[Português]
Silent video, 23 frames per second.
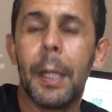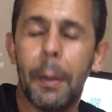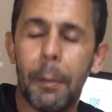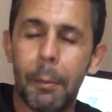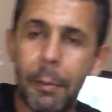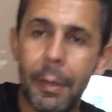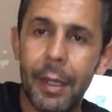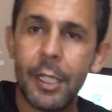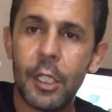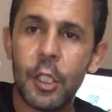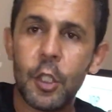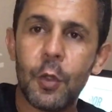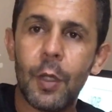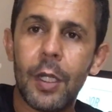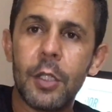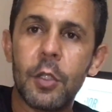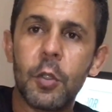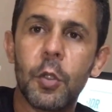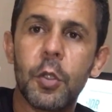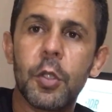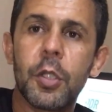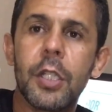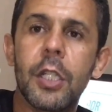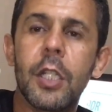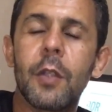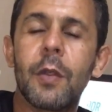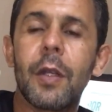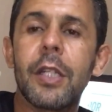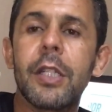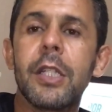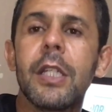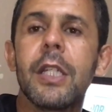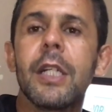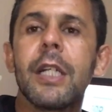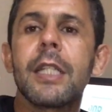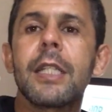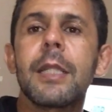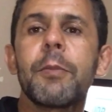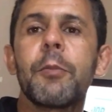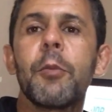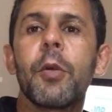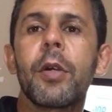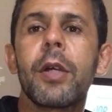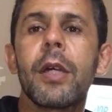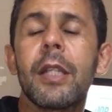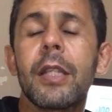mas só a torcida não adianta
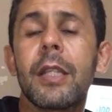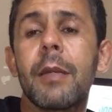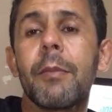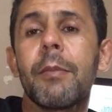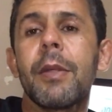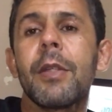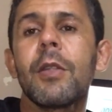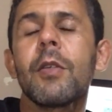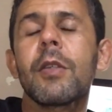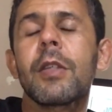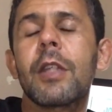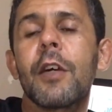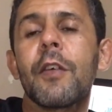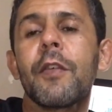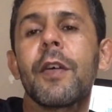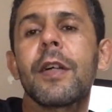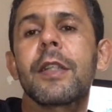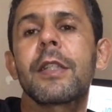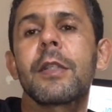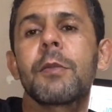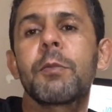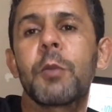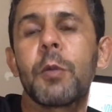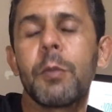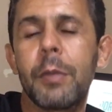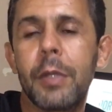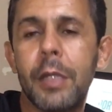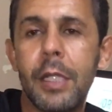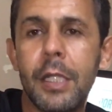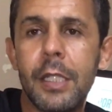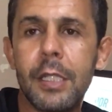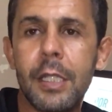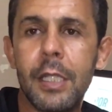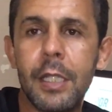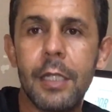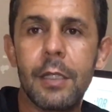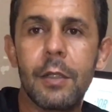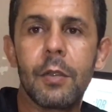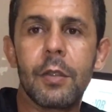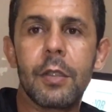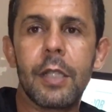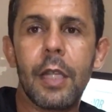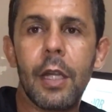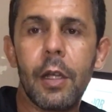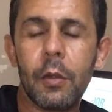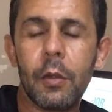porque ele também não está fazendo por merecer, não está